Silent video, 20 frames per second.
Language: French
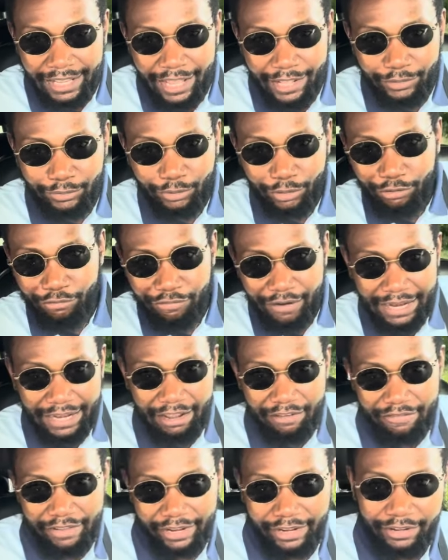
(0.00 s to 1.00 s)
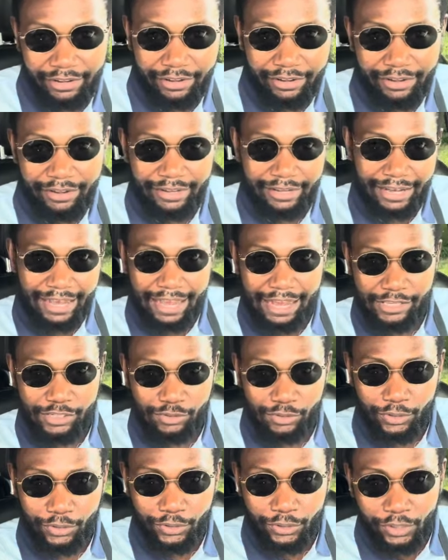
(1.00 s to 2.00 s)
deux vannes avec euh, une classe
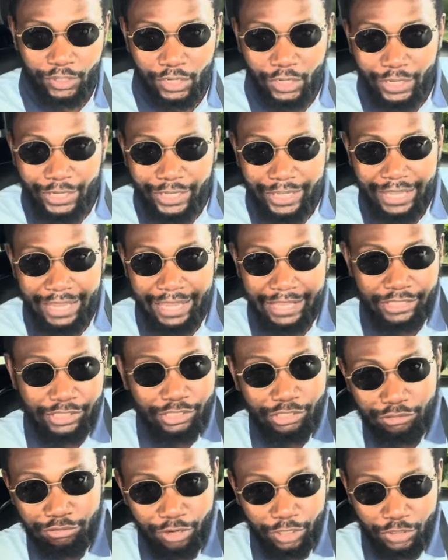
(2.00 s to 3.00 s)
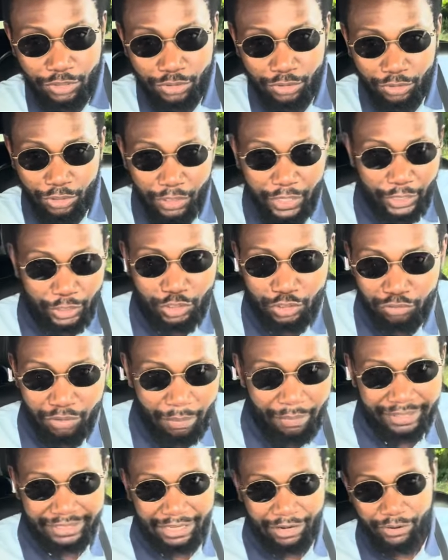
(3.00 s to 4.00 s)
E, 10 euh, voitures que tu vas
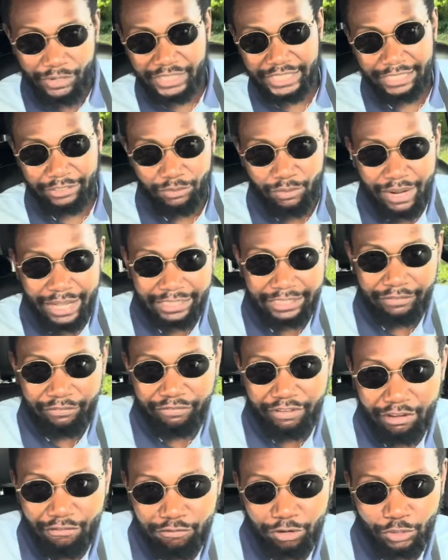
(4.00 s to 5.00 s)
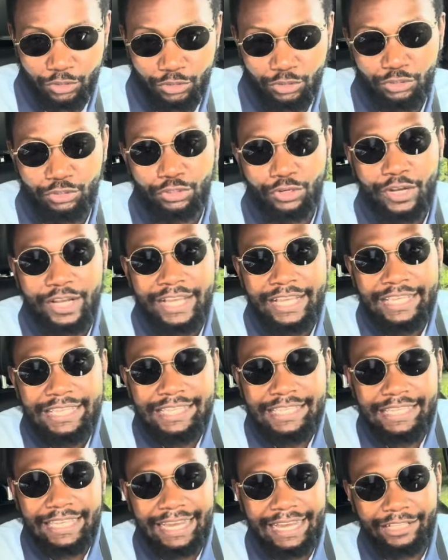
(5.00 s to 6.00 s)
mettre à gauche, à droite, 20 voitures,
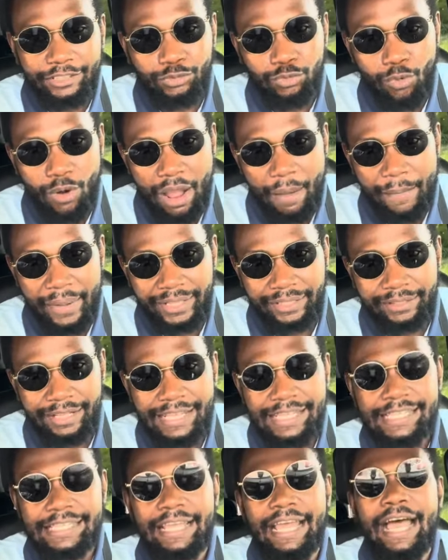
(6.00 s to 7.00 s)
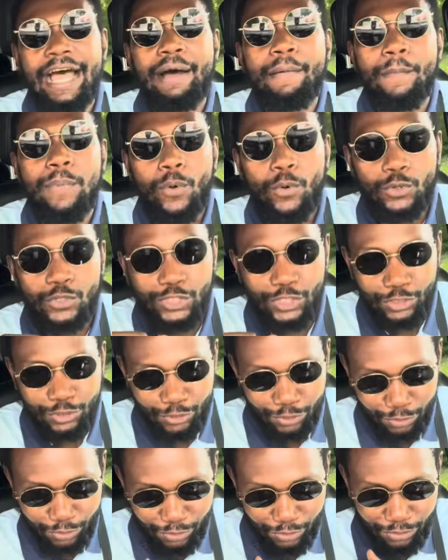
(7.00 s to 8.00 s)
c'est à toi. Maintenant, c'est un
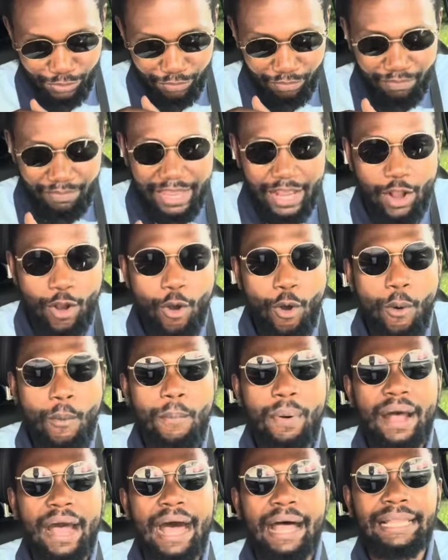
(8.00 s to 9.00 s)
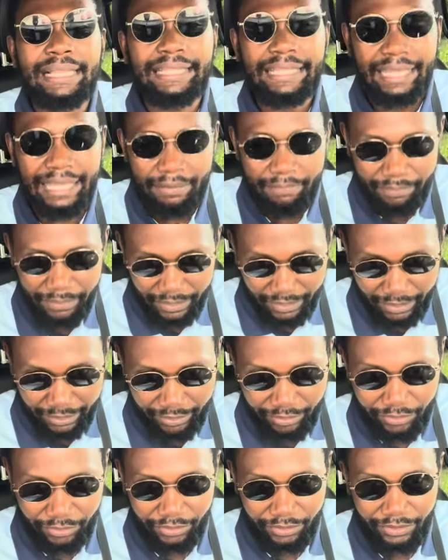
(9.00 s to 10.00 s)
processus. Mais comprends très bien
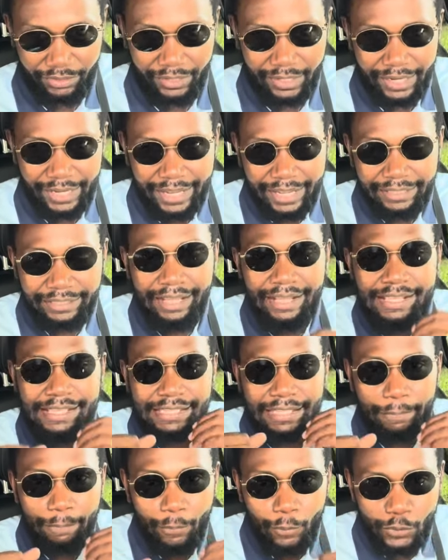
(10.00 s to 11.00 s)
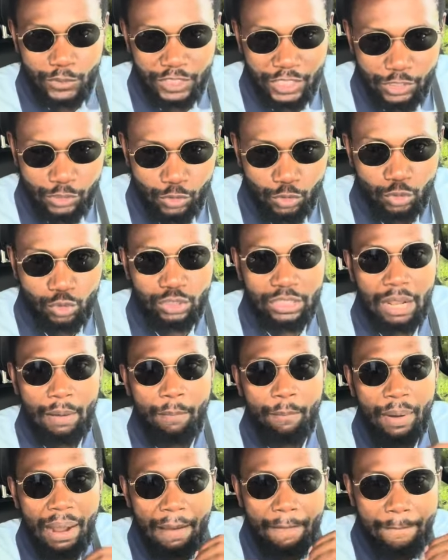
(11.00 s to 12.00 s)
que dans ces processus, tu n'as
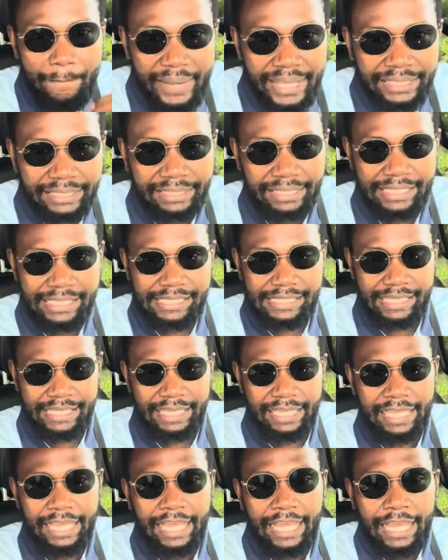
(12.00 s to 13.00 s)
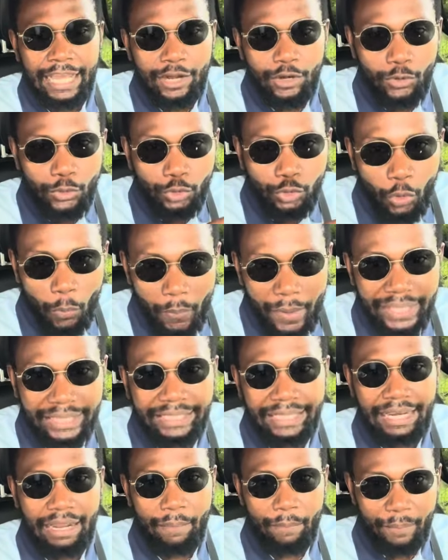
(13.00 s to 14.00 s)
pas maîtrisé le domaine de
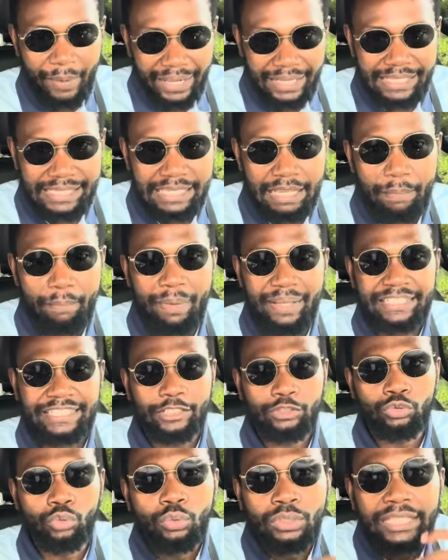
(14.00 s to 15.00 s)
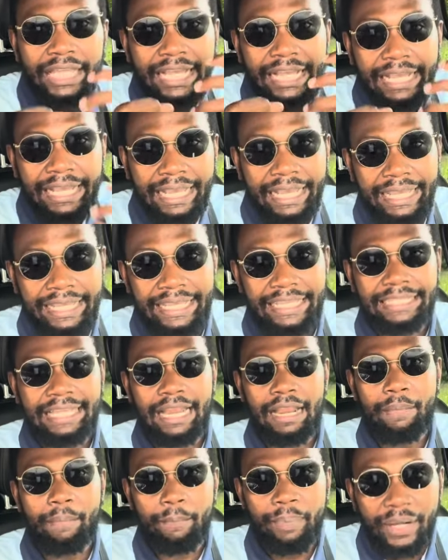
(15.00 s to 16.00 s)
la pensée parce que tout est créé dans
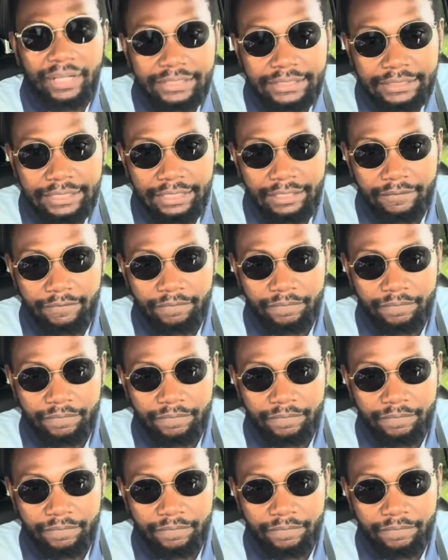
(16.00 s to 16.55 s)
la pensée.